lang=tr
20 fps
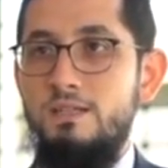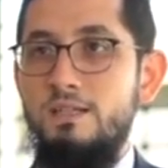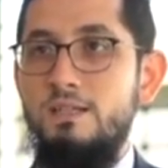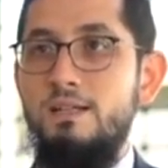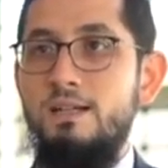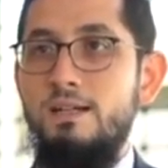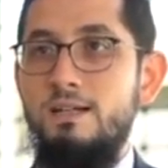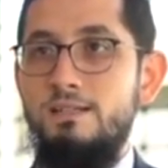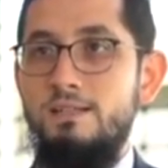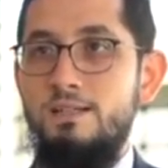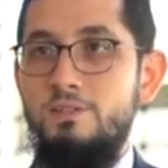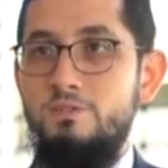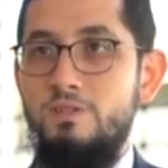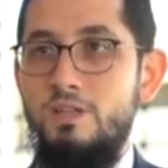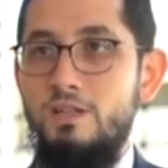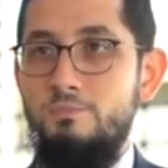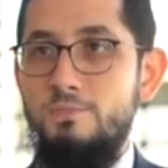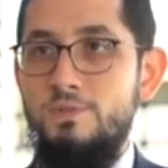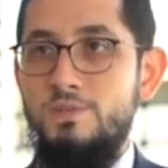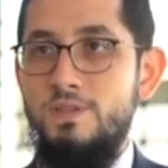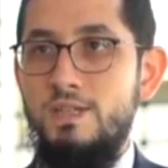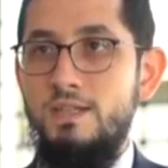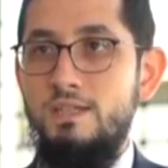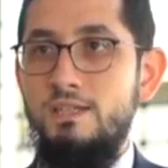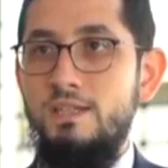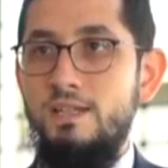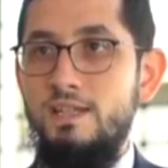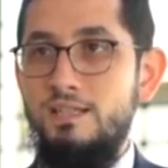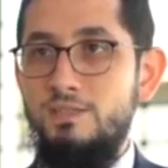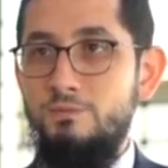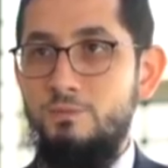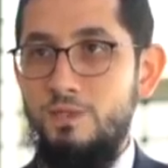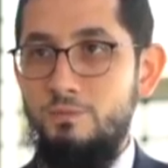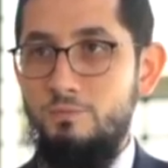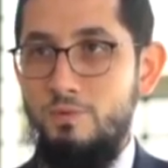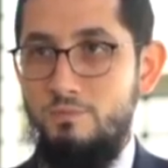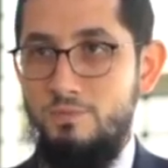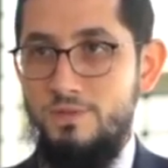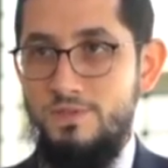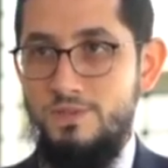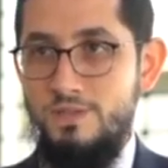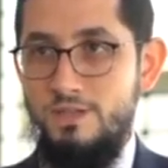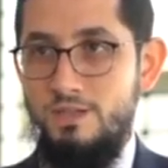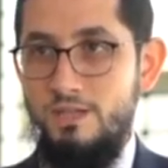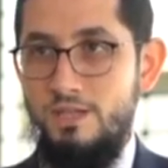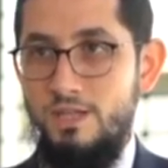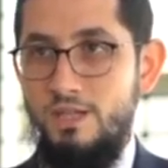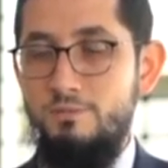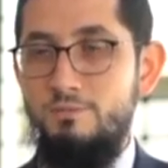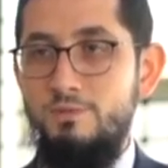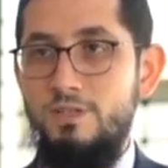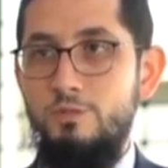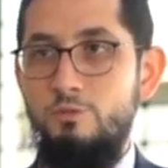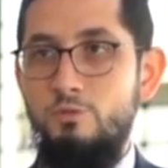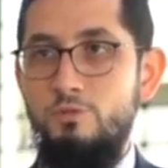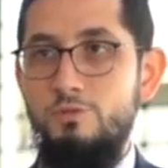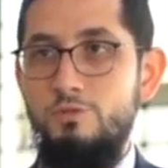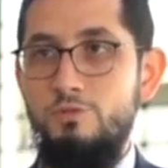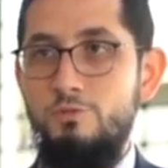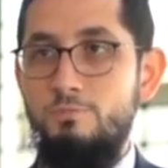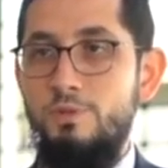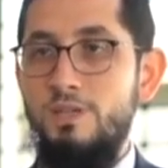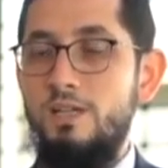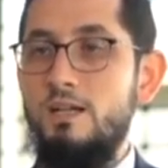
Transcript: din kardeşlerimize yardım etmemizi emrediyor.